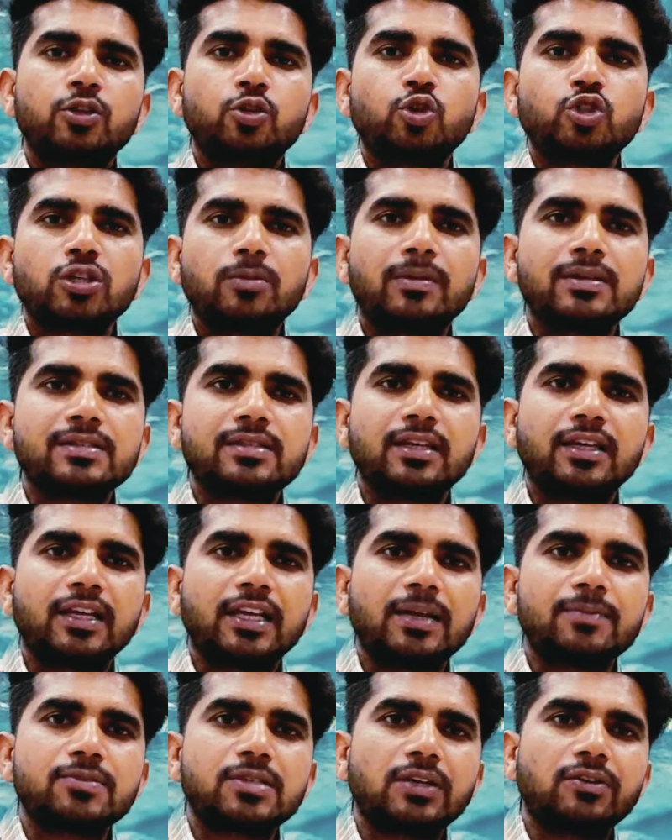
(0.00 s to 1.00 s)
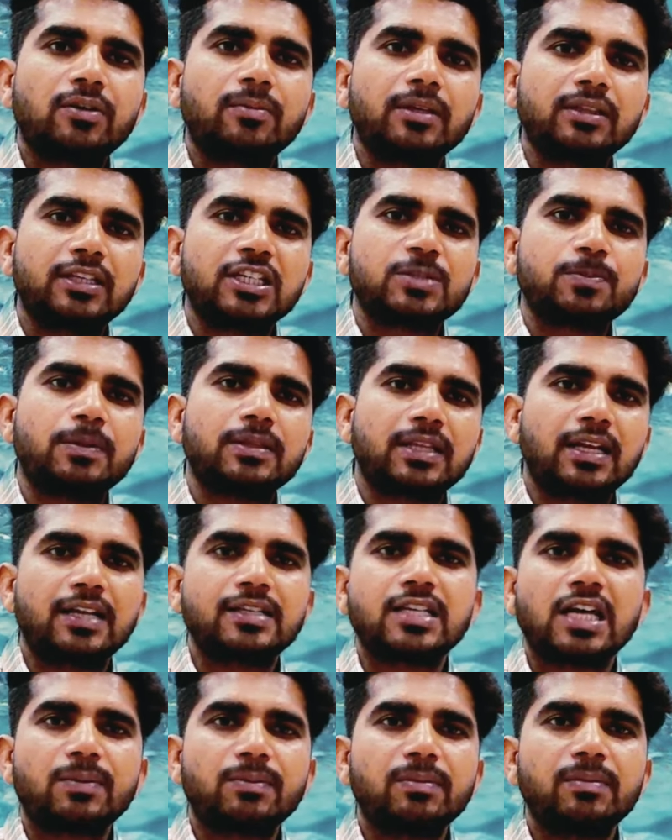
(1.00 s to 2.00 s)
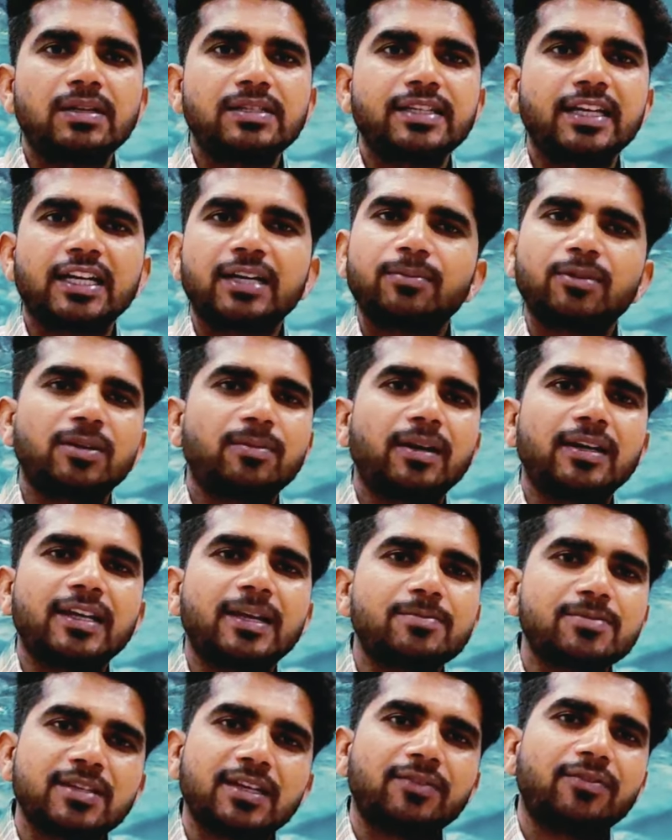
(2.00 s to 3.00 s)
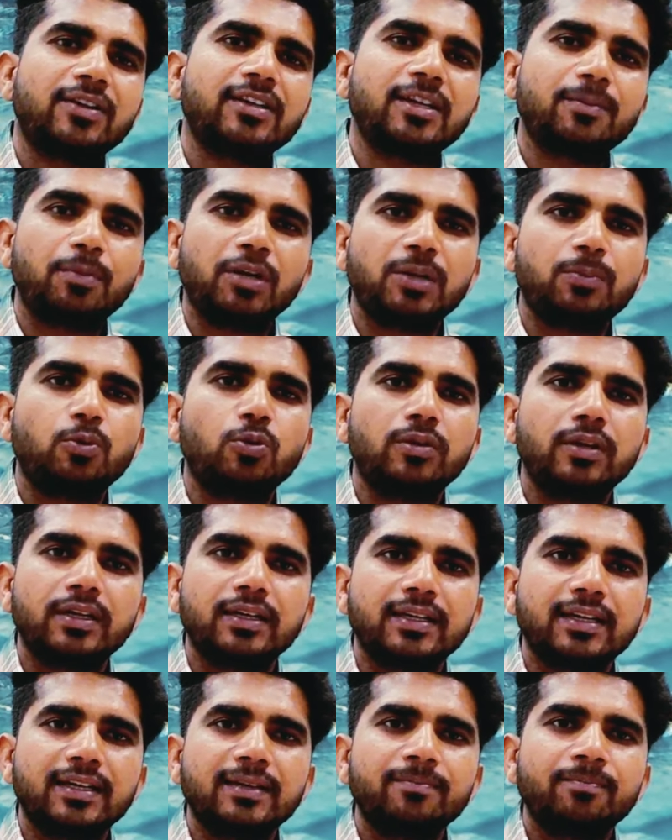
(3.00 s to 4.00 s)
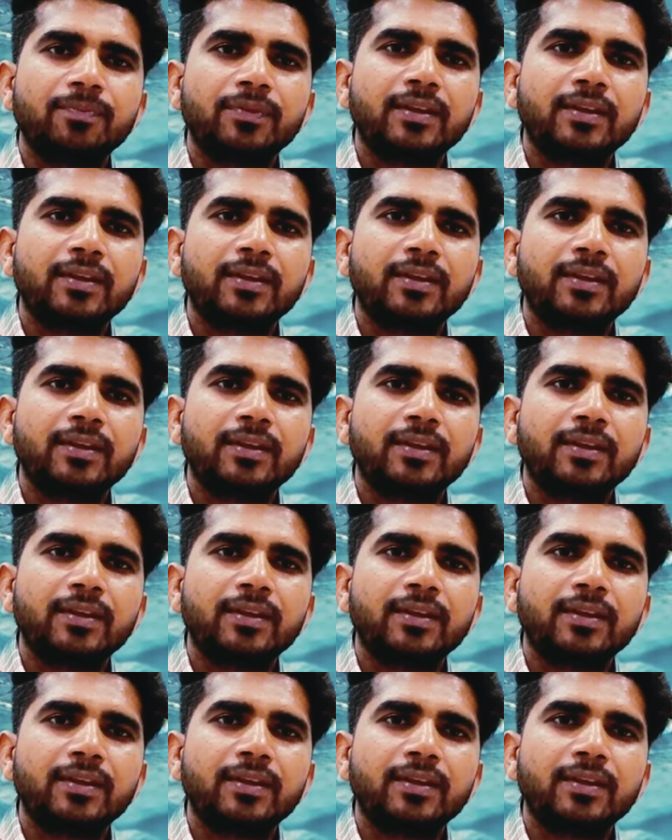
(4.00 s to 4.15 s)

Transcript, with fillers: जो समझते हैं कि एमस्टेप हमें दस पंद्रह हज़ार में मिल जाएगा मेरे भाई एमस्टेप है ये पिटबुल नहीं है